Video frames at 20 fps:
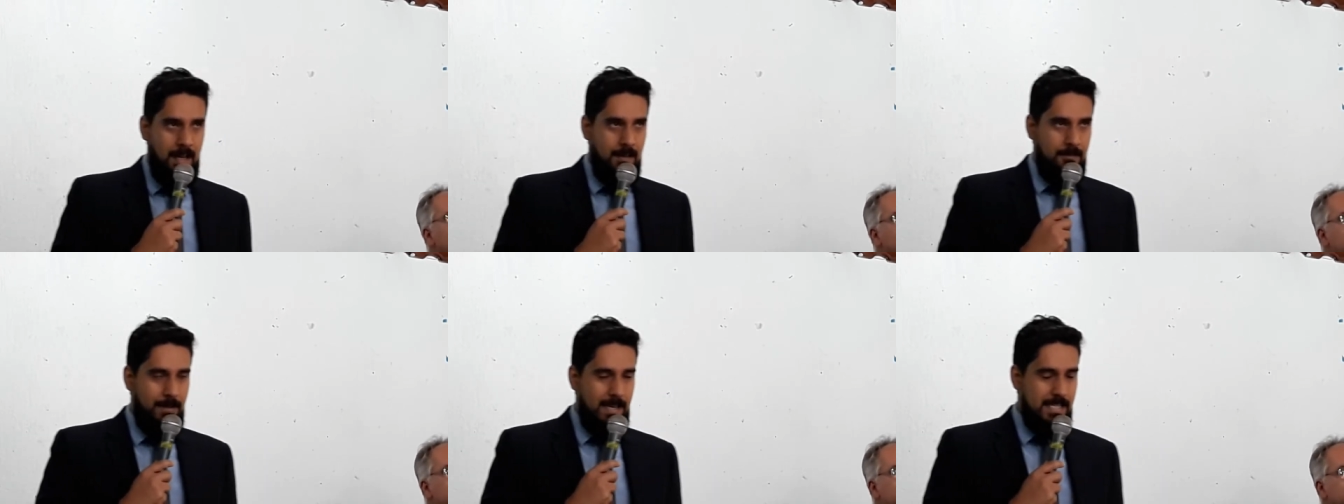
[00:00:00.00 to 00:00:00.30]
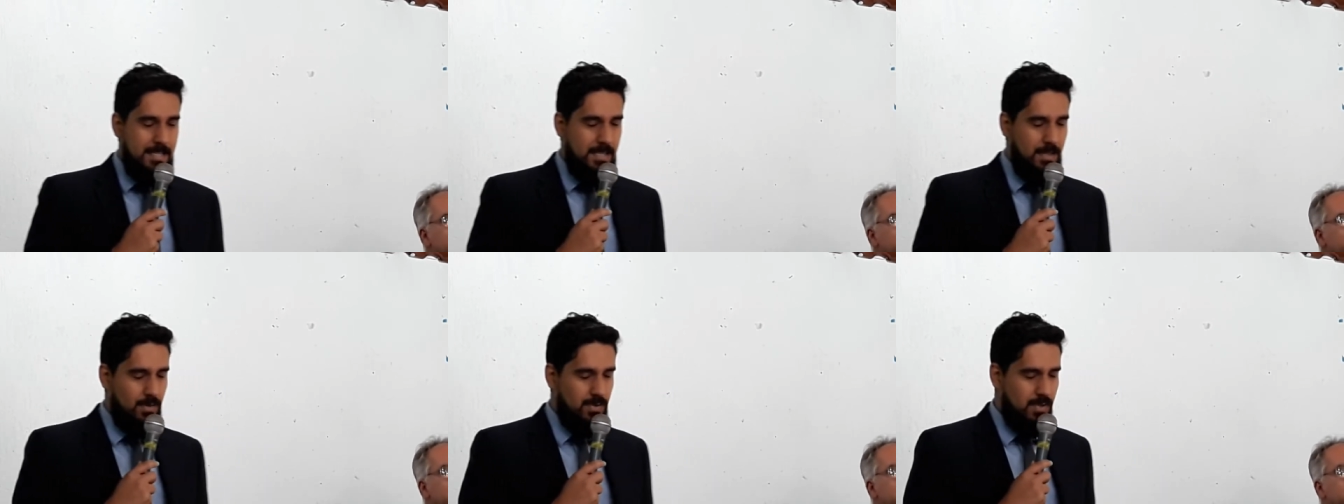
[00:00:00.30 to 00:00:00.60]

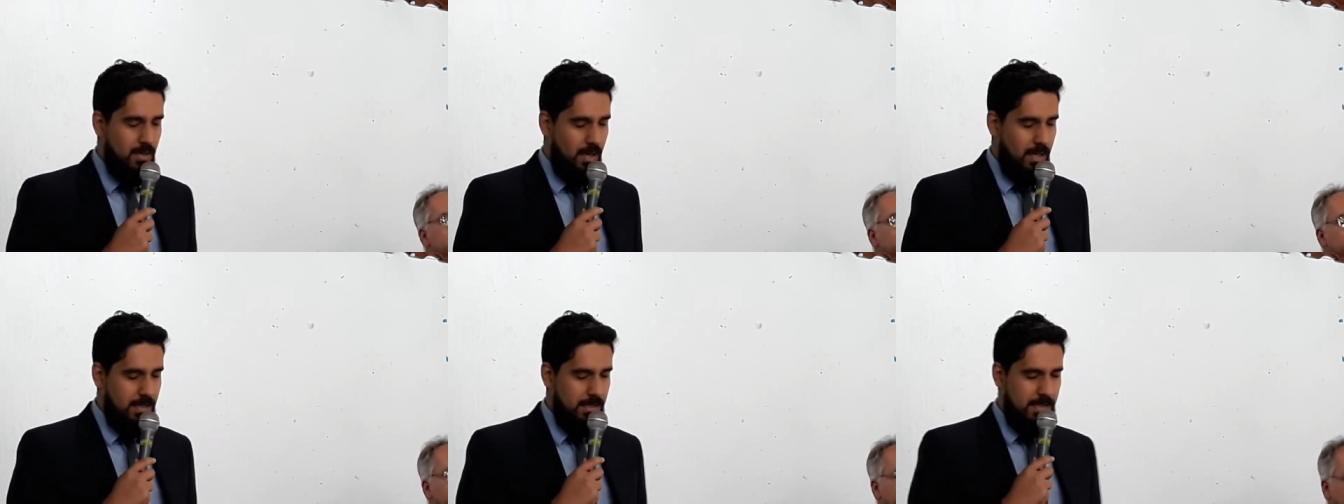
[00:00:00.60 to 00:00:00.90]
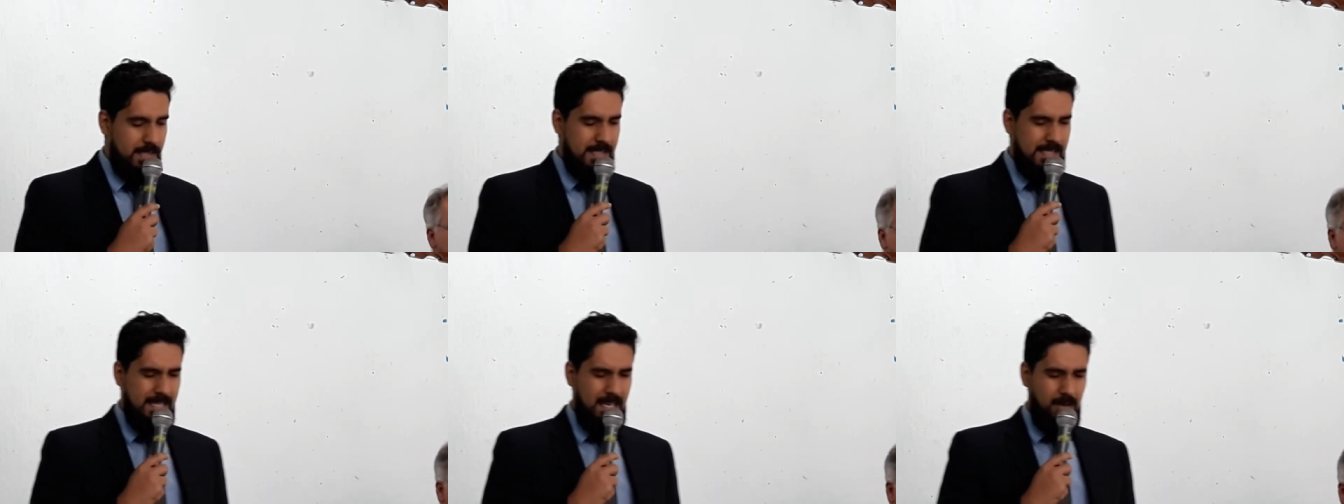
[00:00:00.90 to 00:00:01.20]
Feche seus olhos.
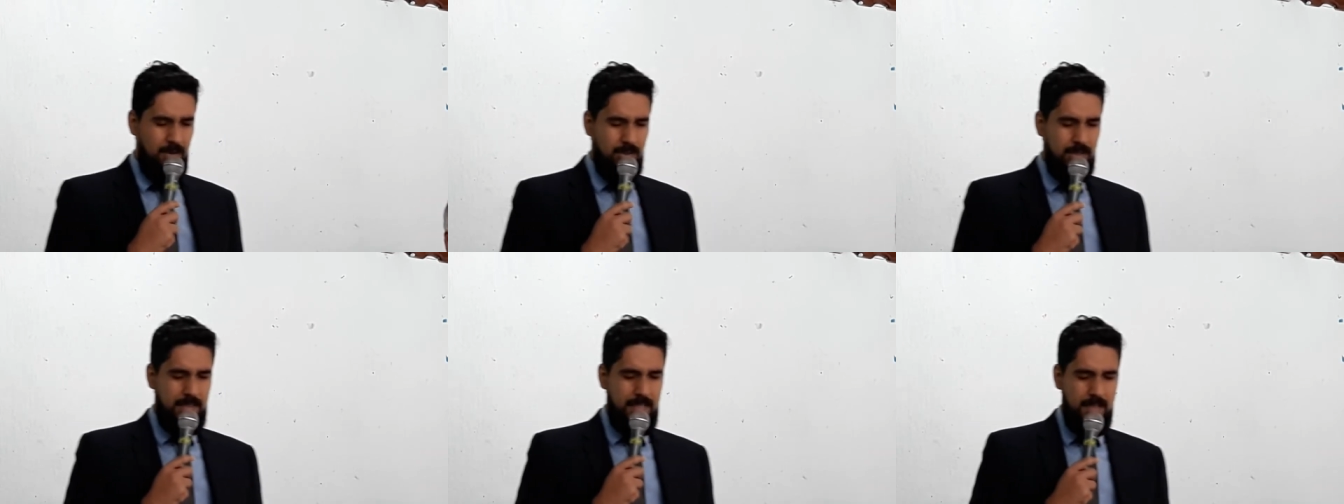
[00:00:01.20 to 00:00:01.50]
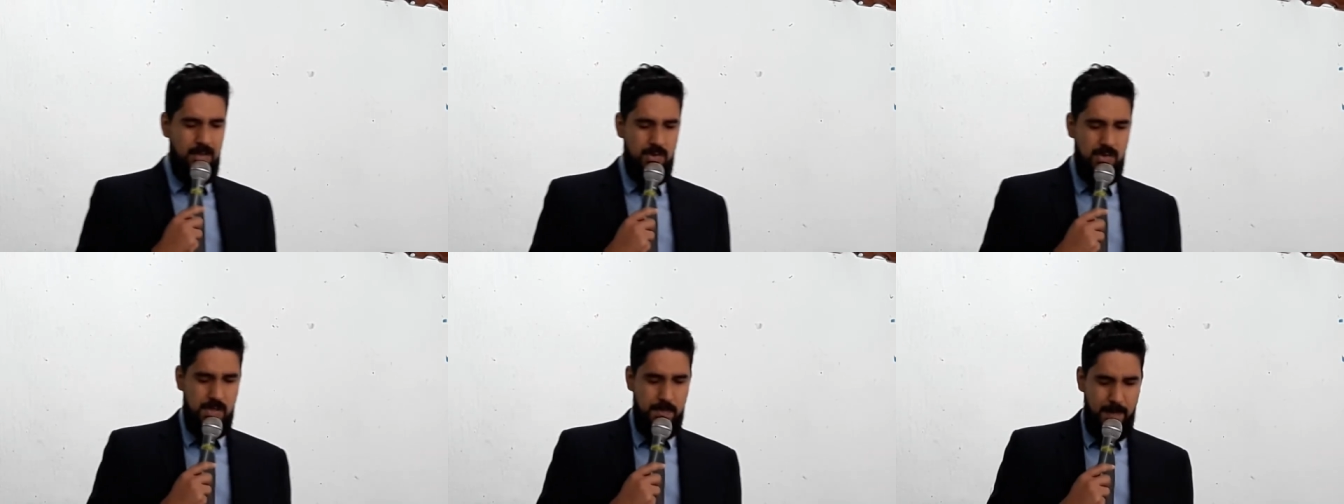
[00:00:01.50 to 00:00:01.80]
Senhor
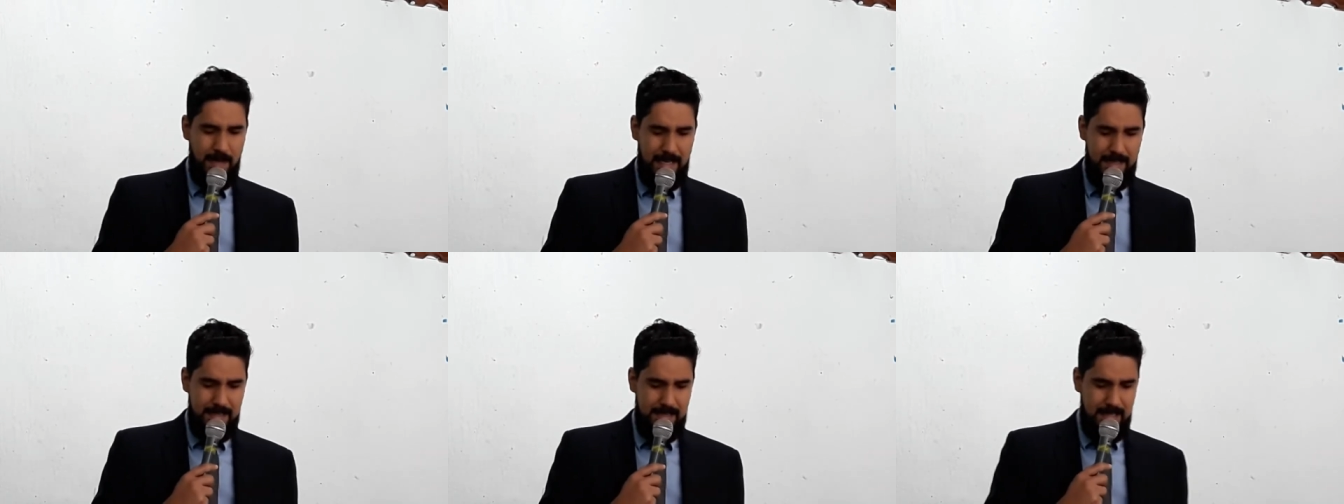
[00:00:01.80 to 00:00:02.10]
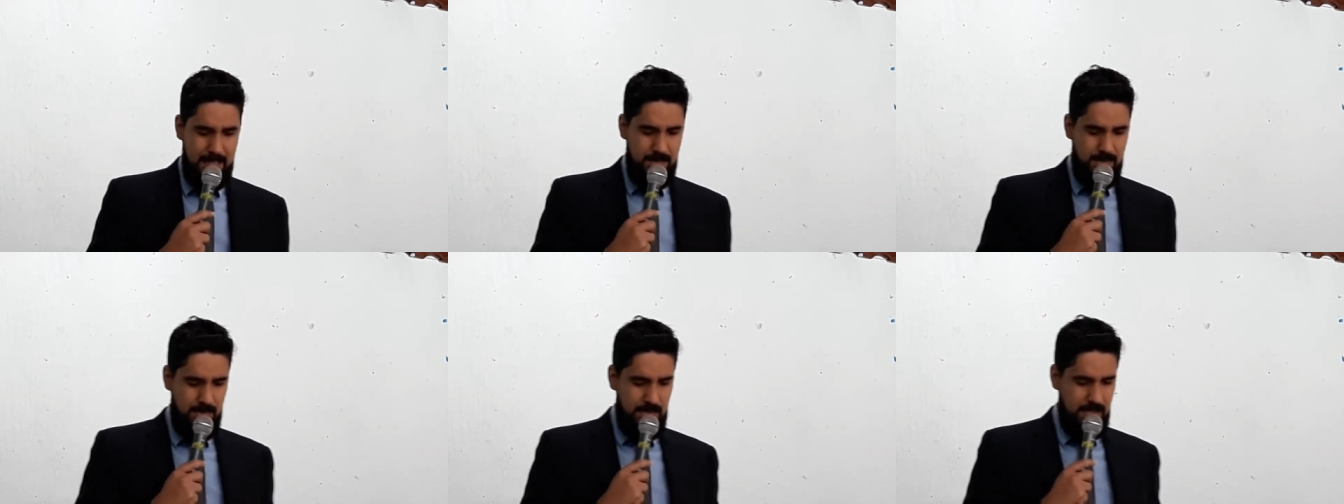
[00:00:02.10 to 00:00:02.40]
Deus, Pai que
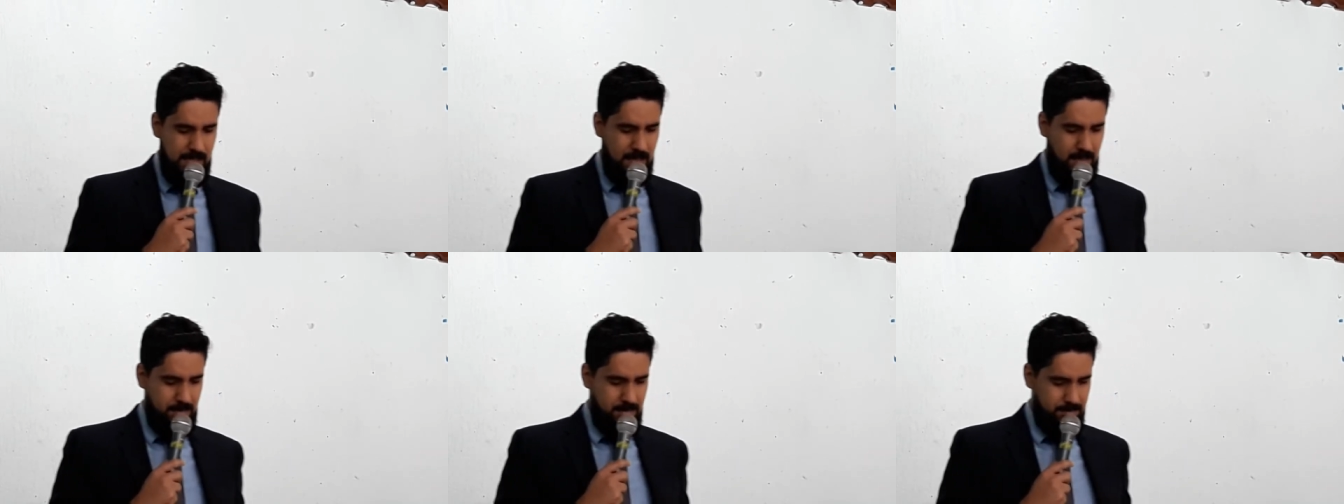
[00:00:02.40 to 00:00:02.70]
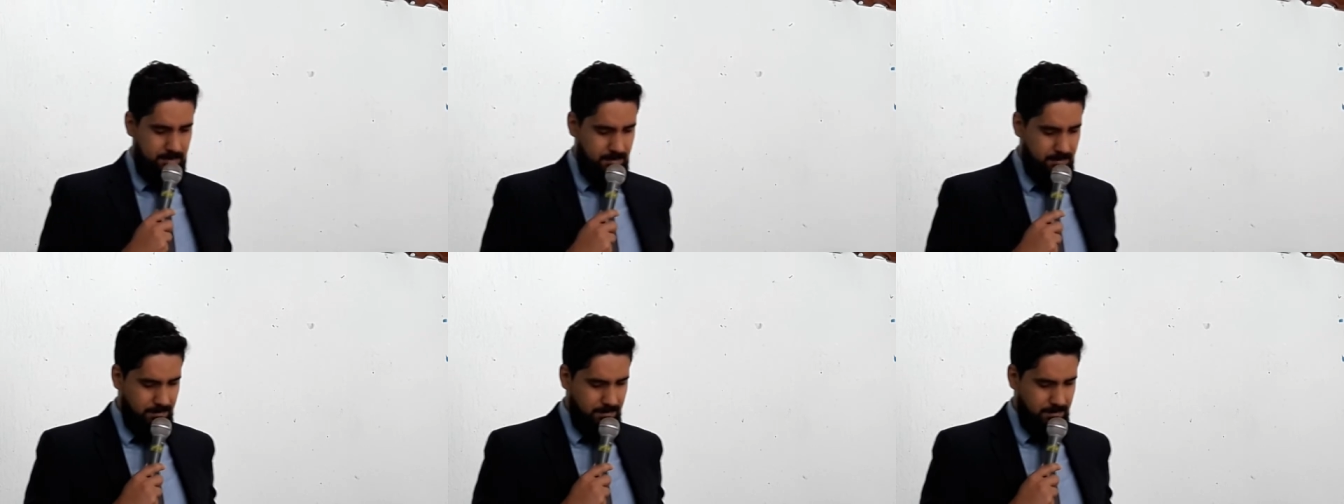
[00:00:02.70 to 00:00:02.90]
estás no céu.